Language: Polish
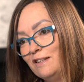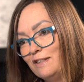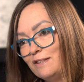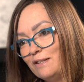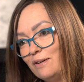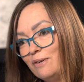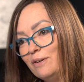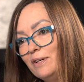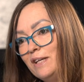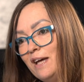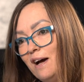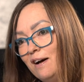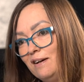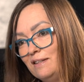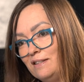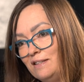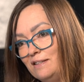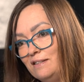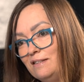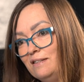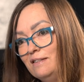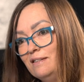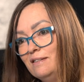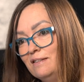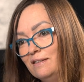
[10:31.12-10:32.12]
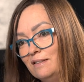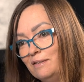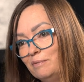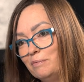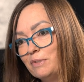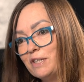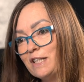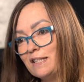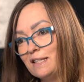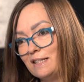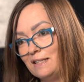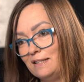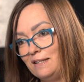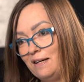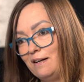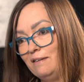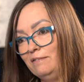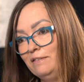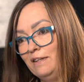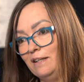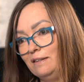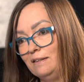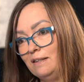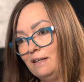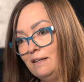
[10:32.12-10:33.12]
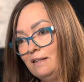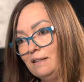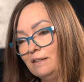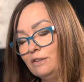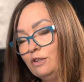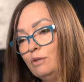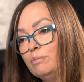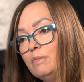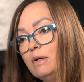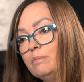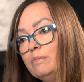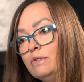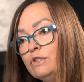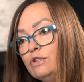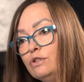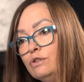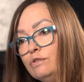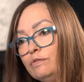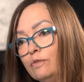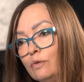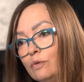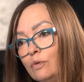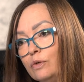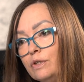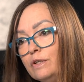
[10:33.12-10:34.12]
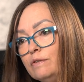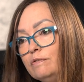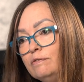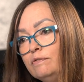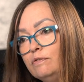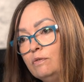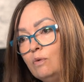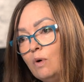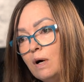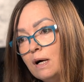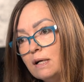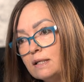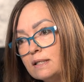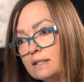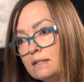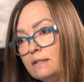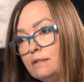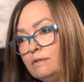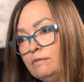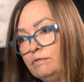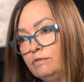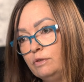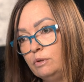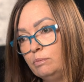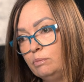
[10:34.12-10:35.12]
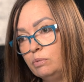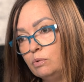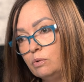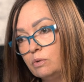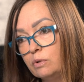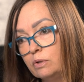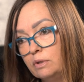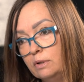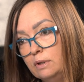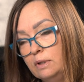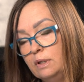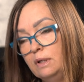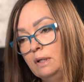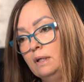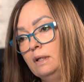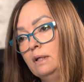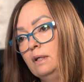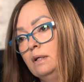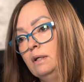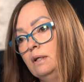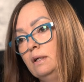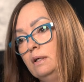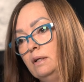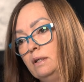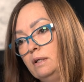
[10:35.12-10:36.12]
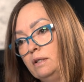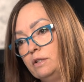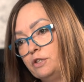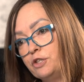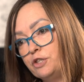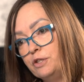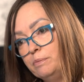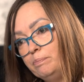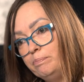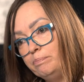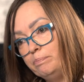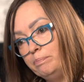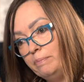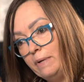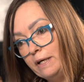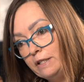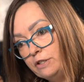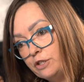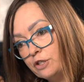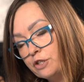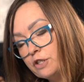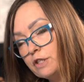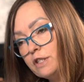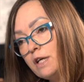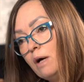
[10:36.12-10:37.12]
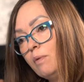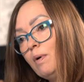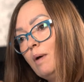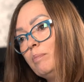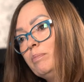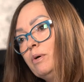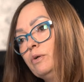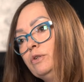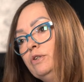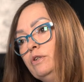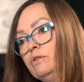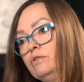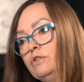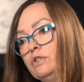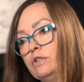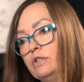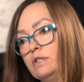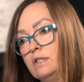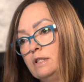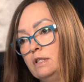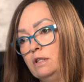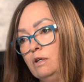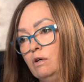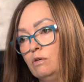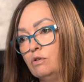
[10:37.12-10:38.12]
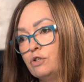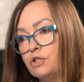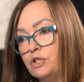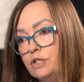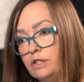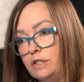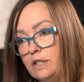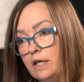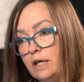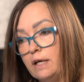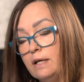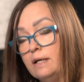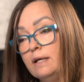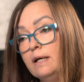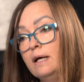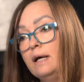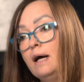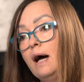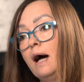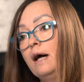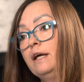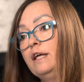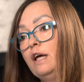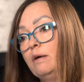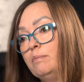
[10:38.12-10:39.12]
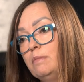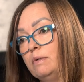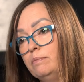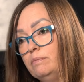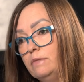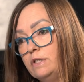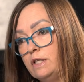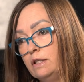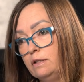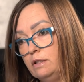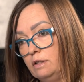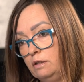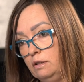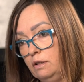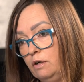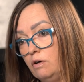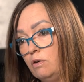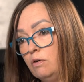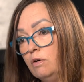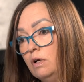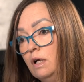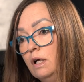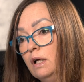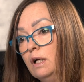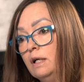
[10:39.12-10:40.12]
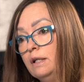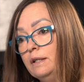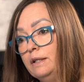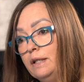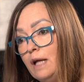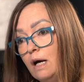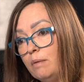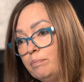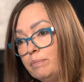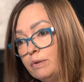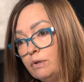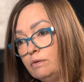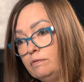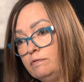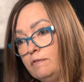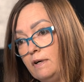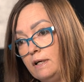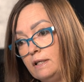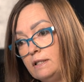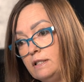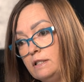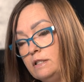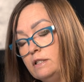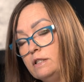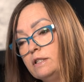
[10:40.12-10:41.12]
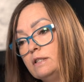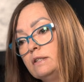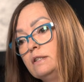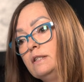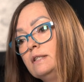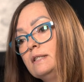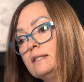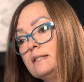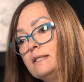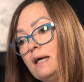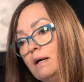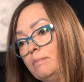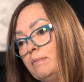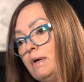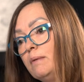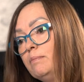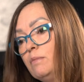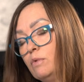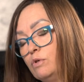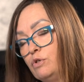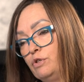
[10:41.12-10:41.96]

co ja ci przedstawię, tak? To ma być twój własny wybór, czy będziesz chciała podjąć ryzyko, czy nie, a ja mam cię tylko naprowadzić. Ty sama